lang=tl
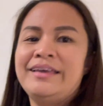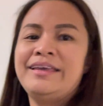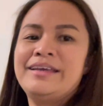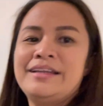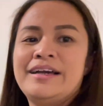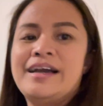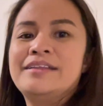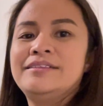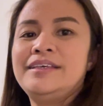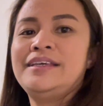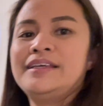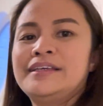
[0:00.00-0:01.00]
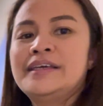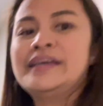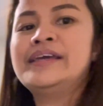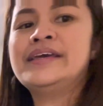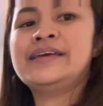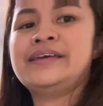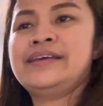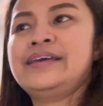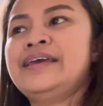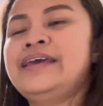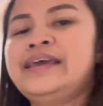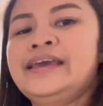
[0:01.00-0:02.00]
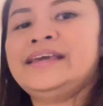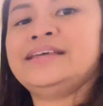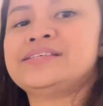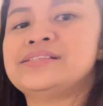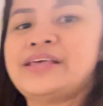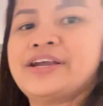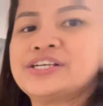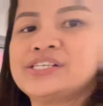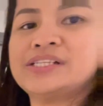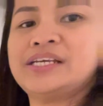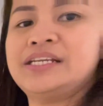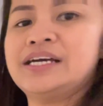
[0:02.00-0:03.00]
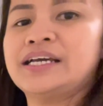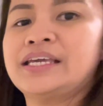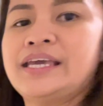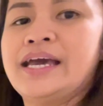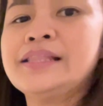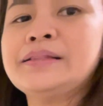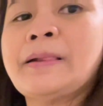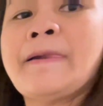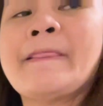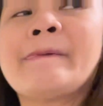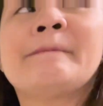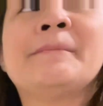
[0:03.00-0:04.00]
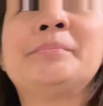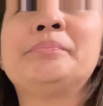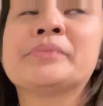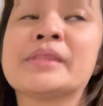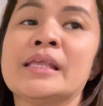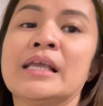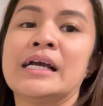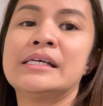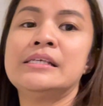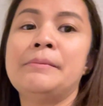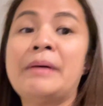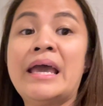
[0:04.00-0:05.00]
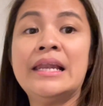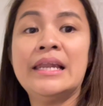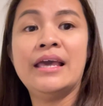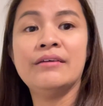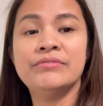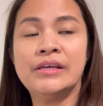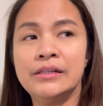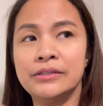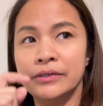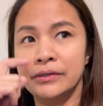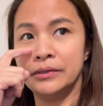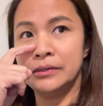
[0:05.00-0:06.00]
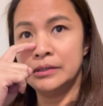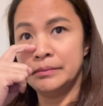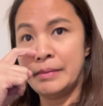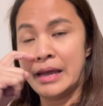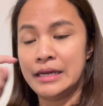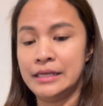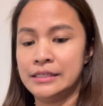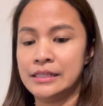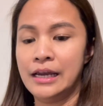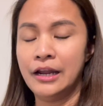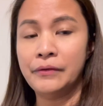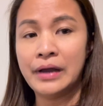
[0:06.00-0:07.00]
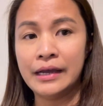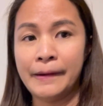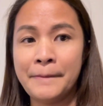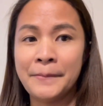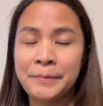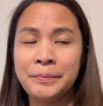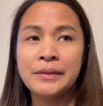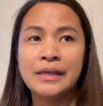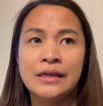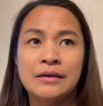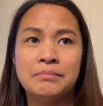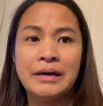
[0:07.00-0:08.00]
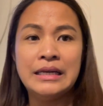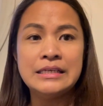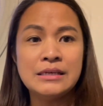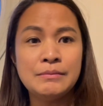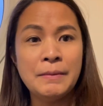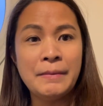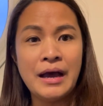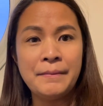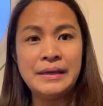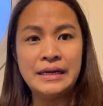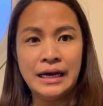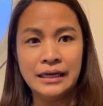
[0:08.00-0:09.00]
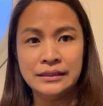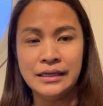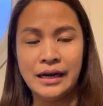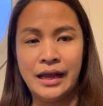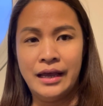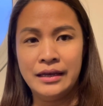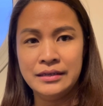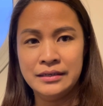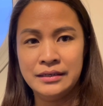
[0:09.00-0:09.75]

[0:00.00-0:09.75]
Yan ang ating stairs na inakyat. Kasi by level to. Bali, dalawa, Bali sa baba may nakatira